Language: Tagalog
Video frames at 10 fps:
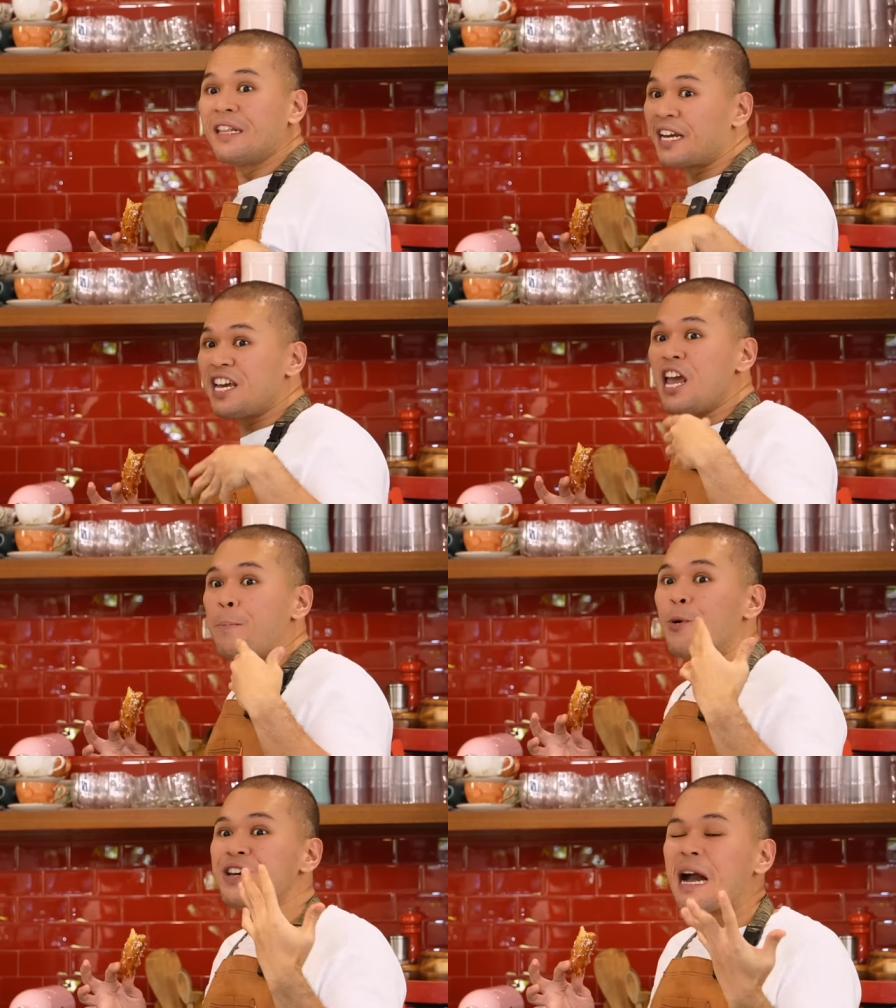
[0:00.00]

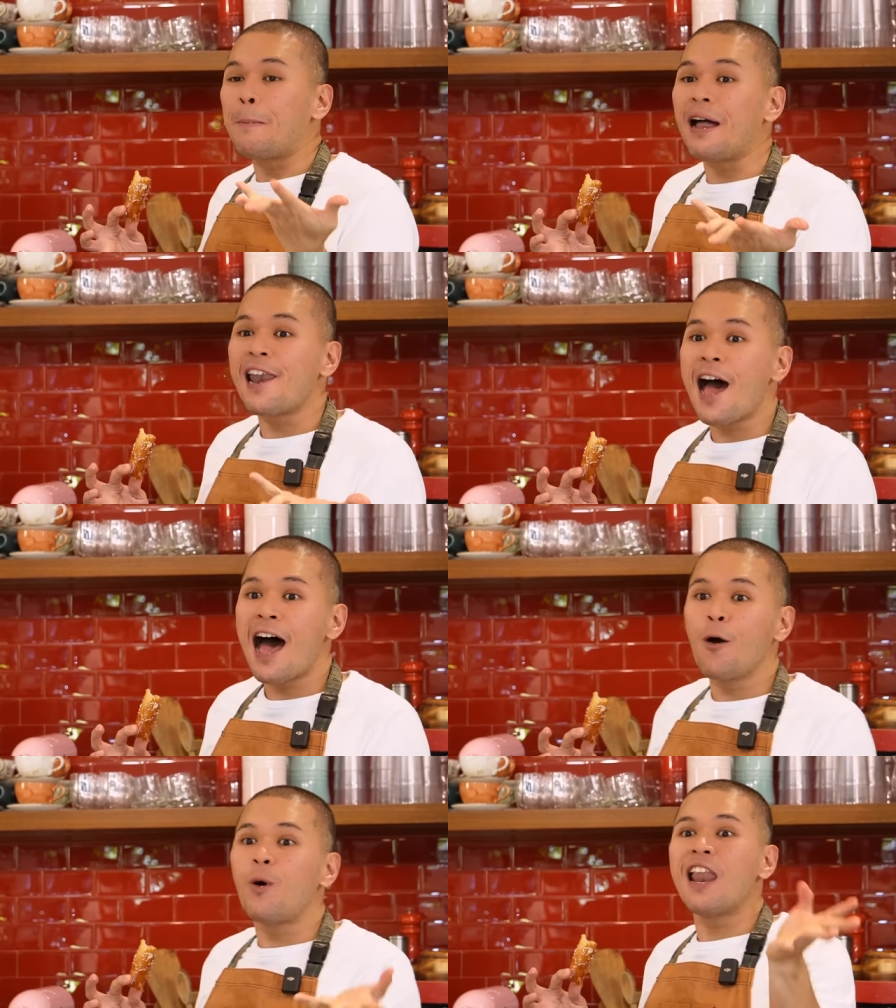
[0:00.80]
nag-iipon ka pa
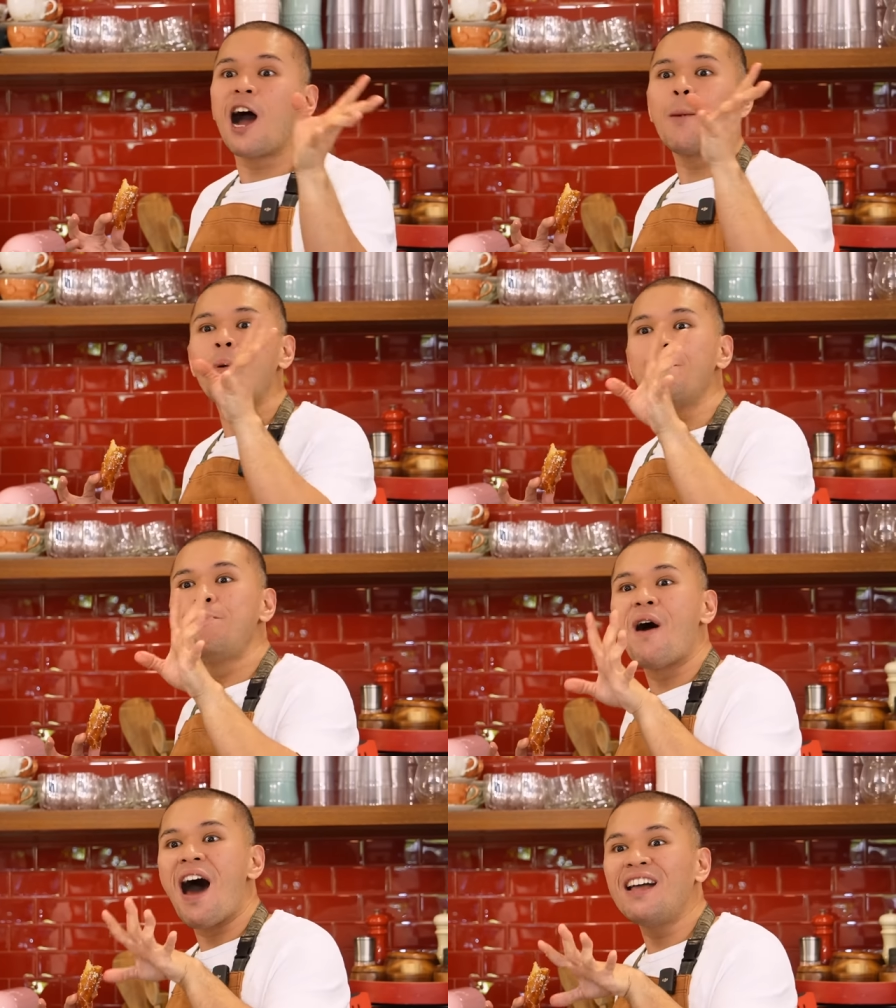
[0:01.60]
lang, wala ka
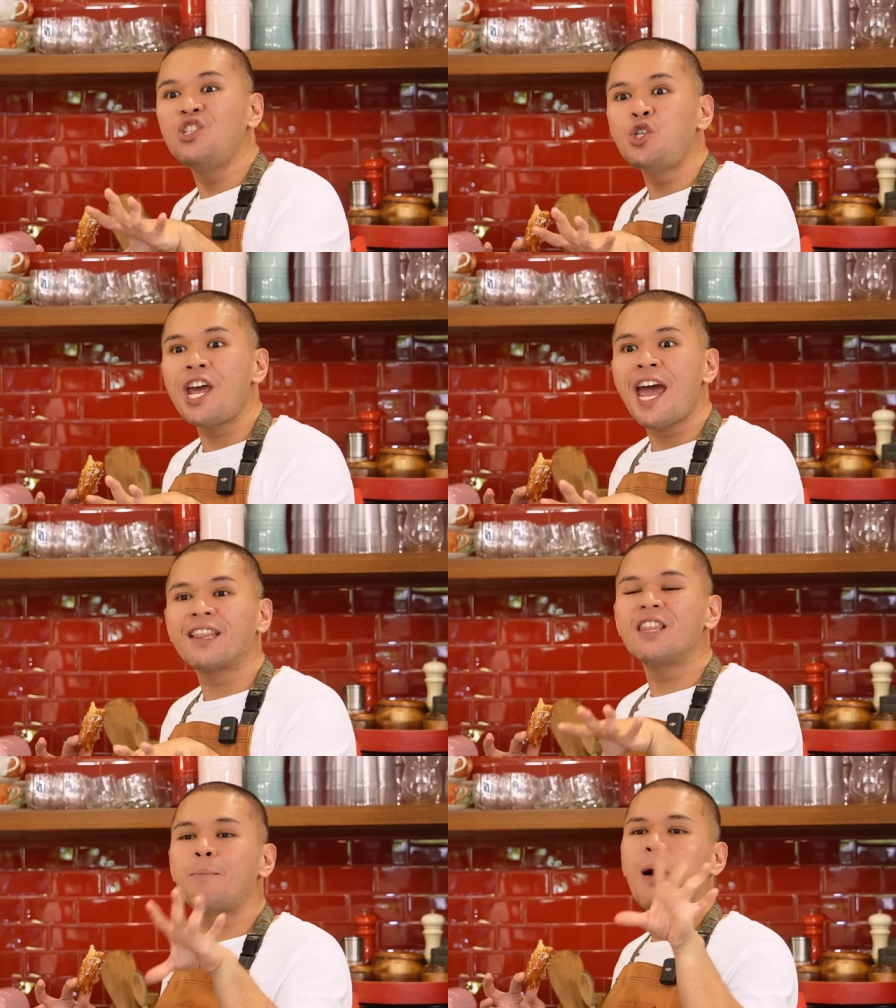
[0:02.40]
pang
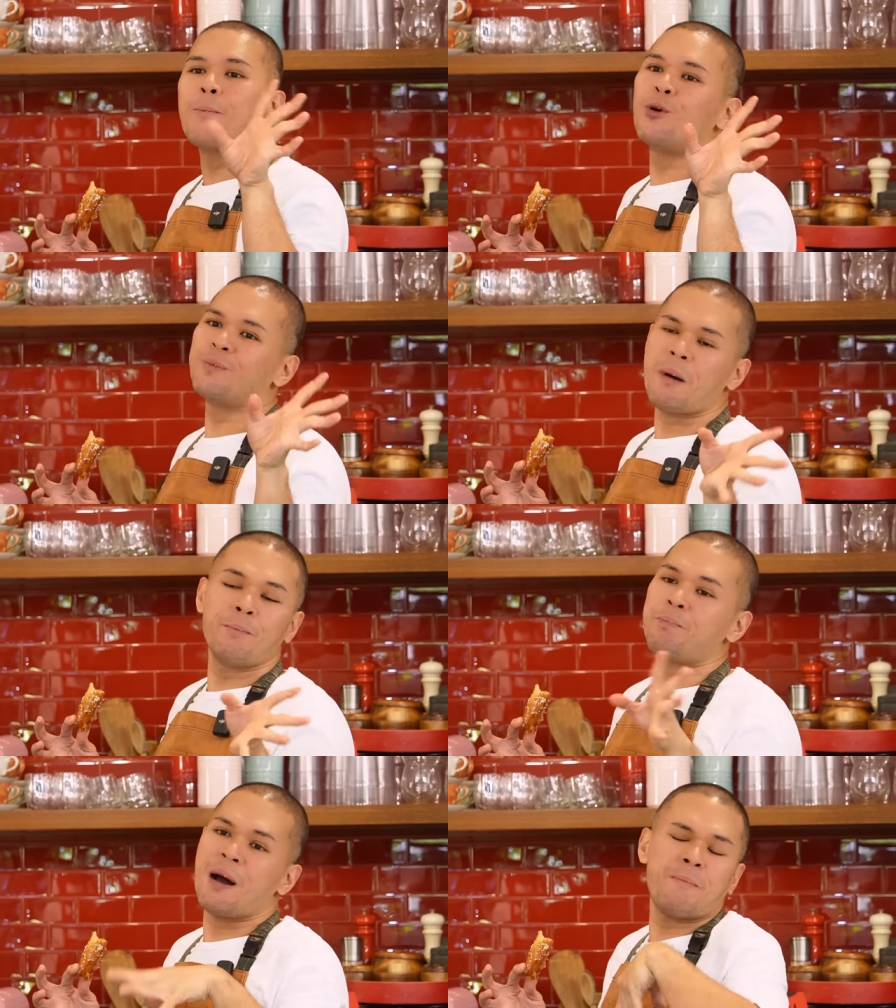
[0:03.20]
budget na pang, pang,
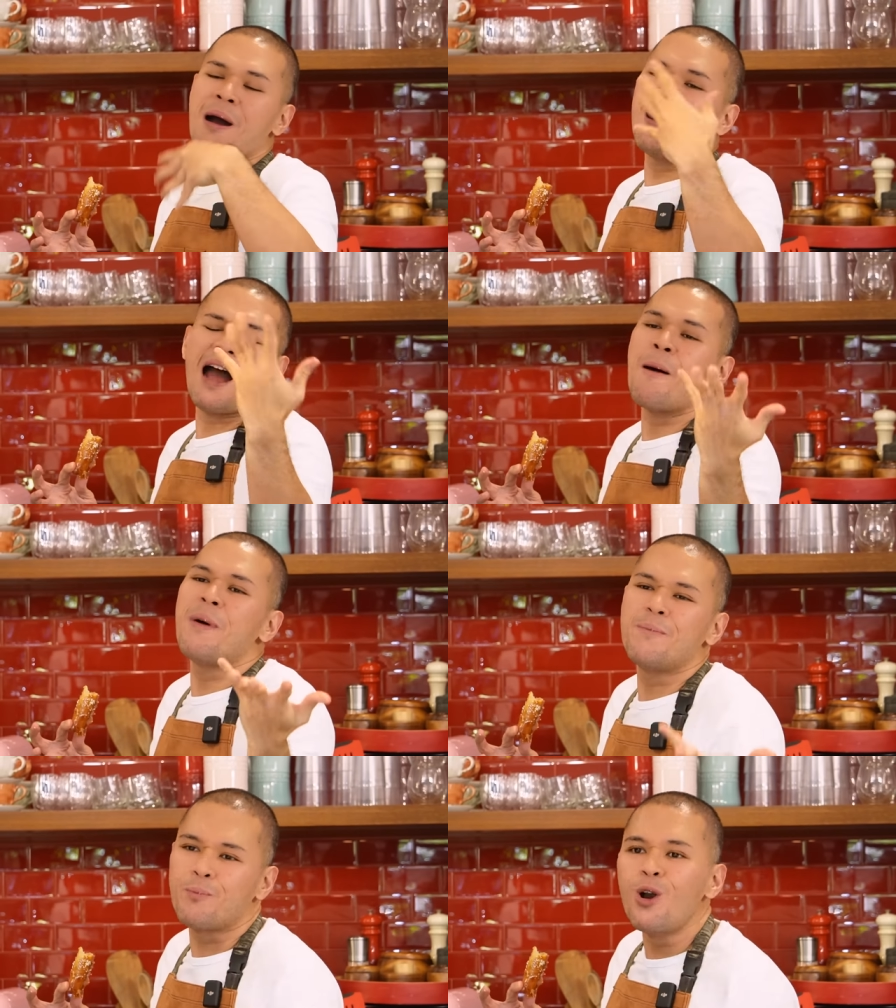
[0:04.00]
pang, pang
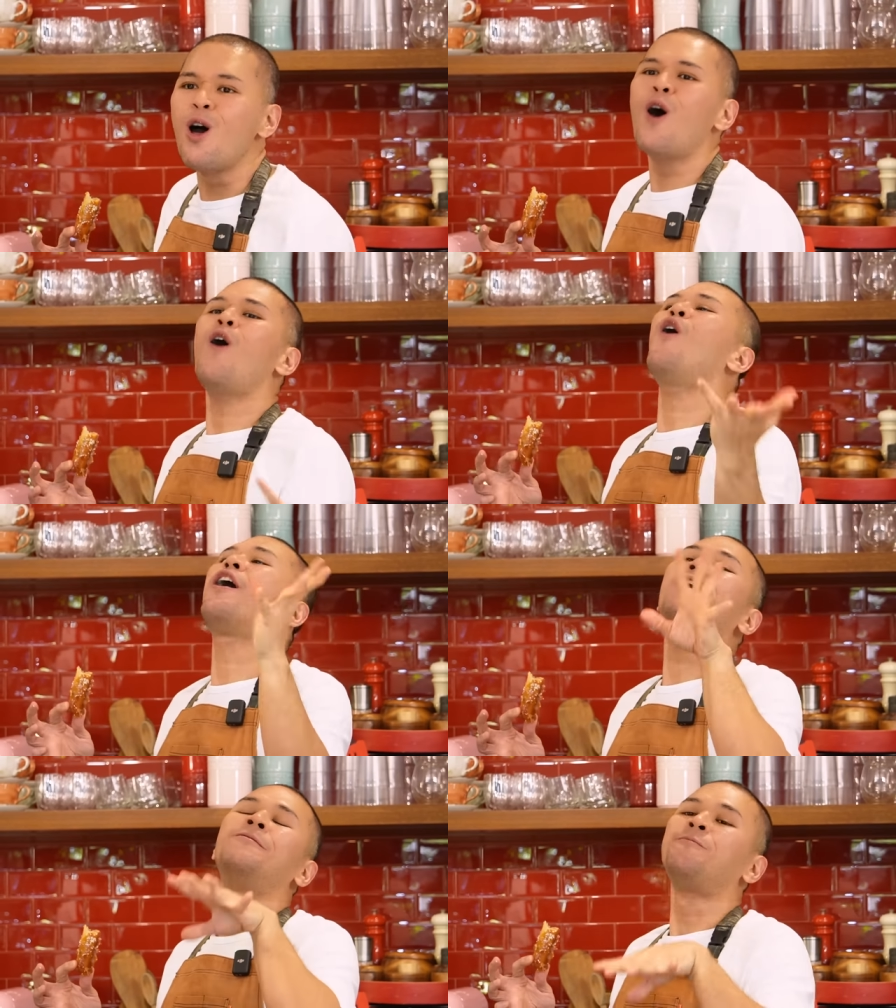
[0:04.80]
amanpulo
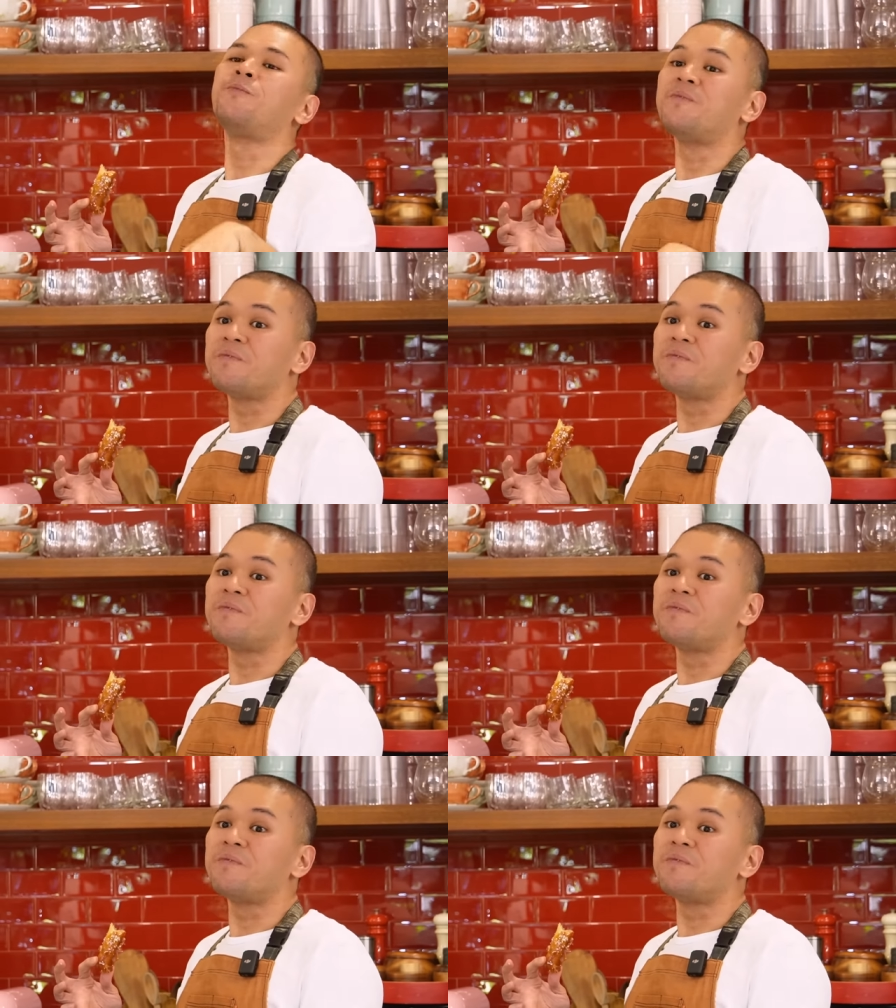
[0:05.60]
or